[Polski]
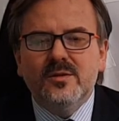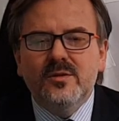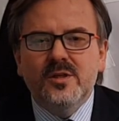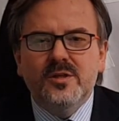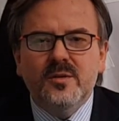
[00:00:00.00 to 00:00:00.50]

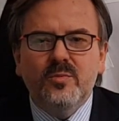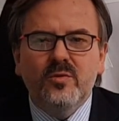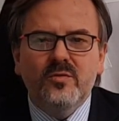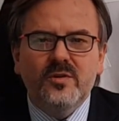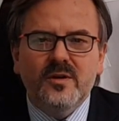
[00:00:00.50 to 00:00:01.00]
szczególnie
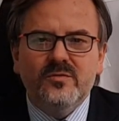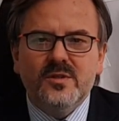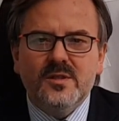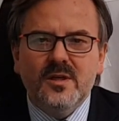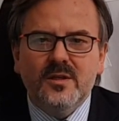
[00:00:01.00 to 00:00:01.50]
ciepło witam
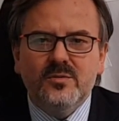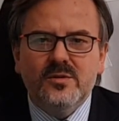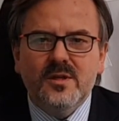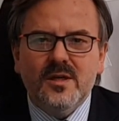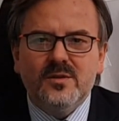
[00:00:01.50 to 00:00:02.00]
wszystkich
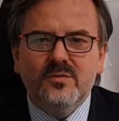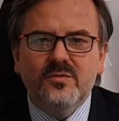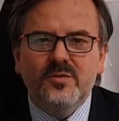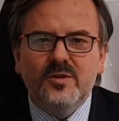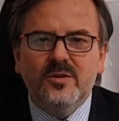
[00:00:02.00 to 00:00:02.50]

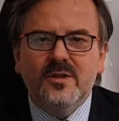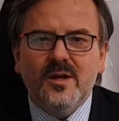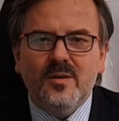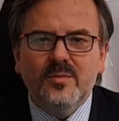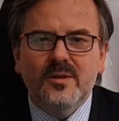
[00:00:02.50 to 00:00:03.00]
entuzjastów
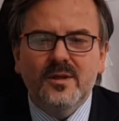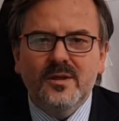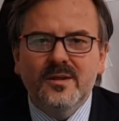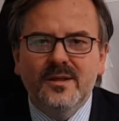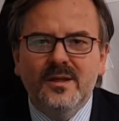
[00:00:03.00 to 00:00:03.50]

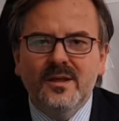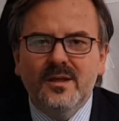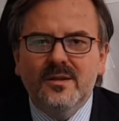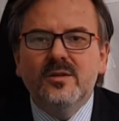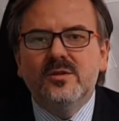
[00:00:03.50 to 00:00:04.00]
fitoterapii
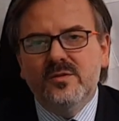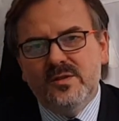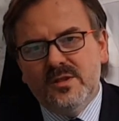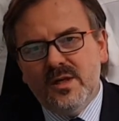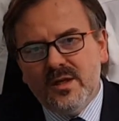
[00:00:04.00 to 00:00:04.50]
i
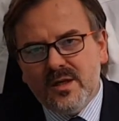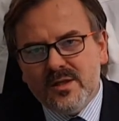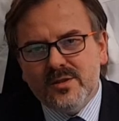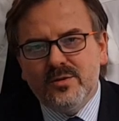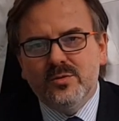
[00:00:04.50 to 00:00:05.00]
oczywiście
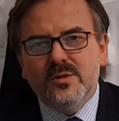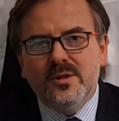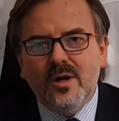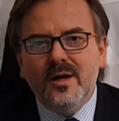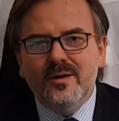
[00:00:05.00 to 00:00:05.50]
lekarzy,
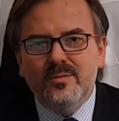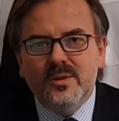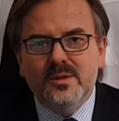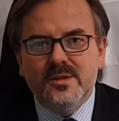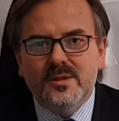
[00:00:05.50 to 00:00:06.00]
którzy kochają
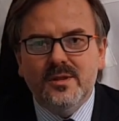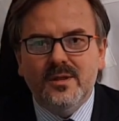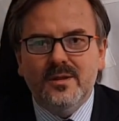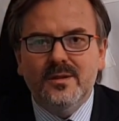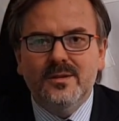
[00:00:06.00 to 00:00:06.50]

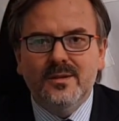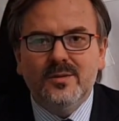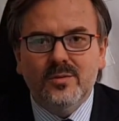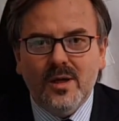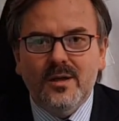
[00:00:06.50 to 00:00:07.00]
medycynę
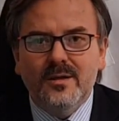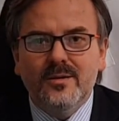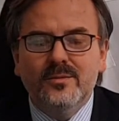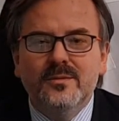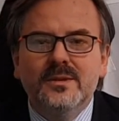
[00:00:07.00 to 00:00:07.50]

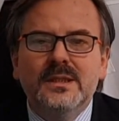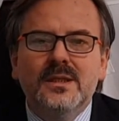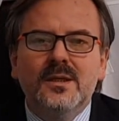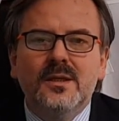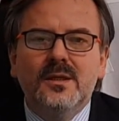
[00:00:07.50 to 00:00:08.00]
naturalną.
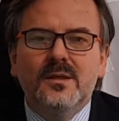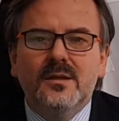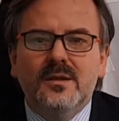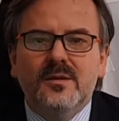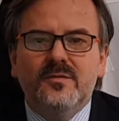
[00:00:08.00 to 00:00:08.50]

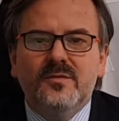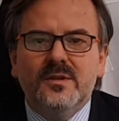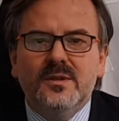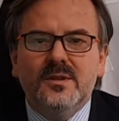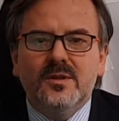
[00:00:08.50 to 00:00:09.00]
E, w
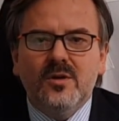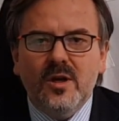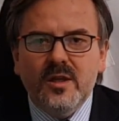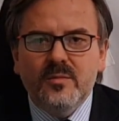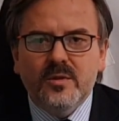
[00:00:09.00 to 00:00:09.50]

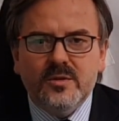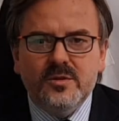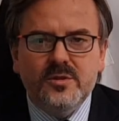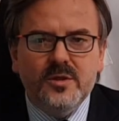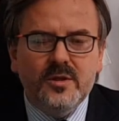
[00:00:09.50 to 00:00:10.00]
kolejnym
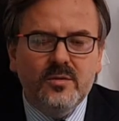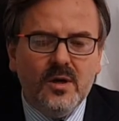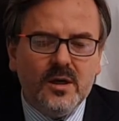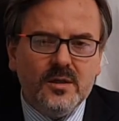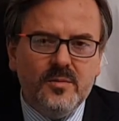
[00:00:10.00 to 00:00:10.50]

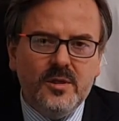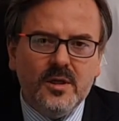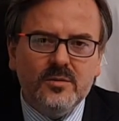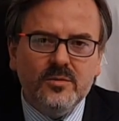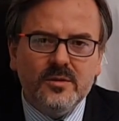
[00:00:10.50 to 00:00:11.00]
odcinku Akademii
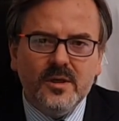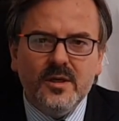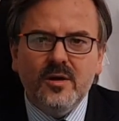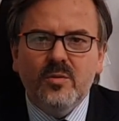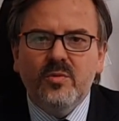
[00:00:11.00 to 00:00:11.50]
Natur
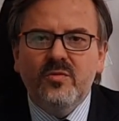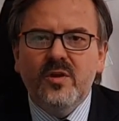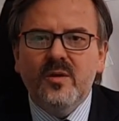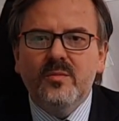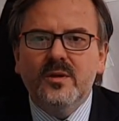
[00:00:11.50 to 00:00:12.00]
Day
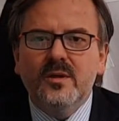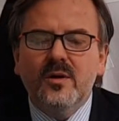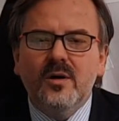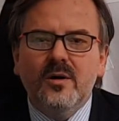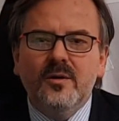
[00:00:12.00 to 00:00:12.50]
opowiemy
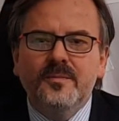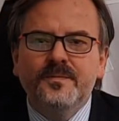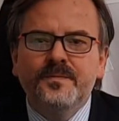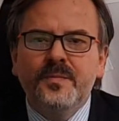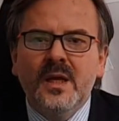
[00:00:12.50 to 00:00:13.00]
o